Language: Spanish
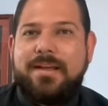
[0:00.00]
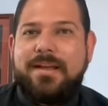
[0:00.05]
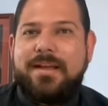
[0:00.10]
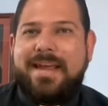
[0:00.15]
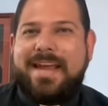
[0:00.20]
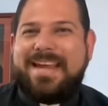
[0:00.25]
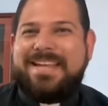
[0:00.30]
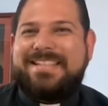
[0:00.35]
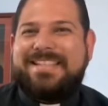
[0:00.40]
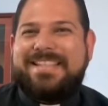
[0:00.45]

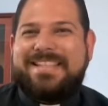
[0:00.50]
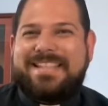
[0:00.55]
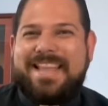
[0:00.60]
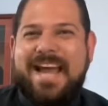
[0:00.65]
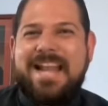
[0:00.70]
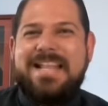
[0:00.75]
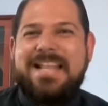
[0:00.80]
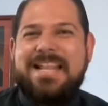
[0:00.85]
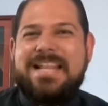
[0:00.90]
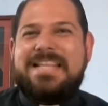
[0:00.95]
que es
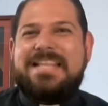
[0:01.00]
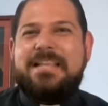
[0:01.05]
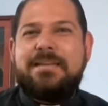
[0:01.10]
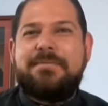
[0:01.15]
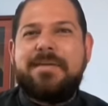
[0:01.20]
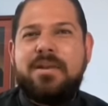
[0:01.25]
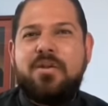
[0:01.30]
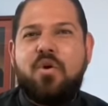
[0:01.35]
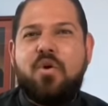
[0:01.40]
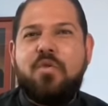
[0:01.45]
tan
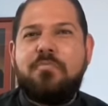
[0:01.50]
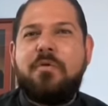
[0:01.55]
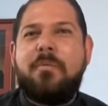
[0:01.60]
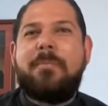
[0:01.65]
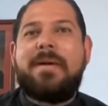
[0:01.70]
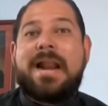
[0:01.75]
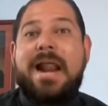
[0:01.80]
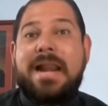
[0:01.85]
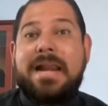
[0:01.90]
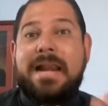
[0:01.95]
divino como
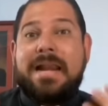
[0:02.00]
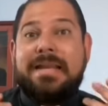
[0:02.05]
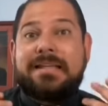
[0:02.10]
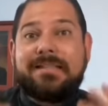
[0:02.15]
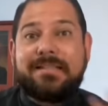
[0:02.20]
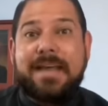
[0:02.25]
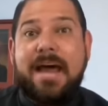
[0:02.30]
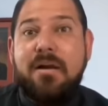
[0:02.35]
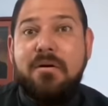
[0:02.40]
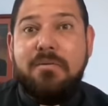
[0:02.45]
para
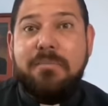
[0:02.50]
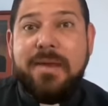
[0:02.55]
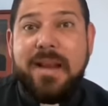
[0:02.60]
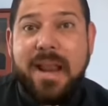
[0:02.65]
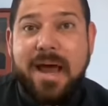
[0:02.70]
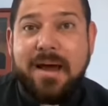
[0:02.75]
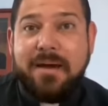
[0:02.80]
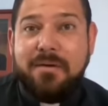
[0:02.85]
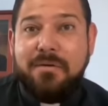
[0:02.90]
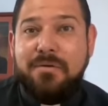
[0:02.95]
realizar un
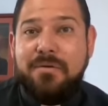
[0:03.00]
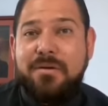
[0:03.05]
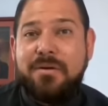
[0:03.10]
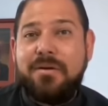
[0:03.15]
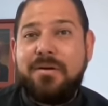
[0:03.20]
milagro,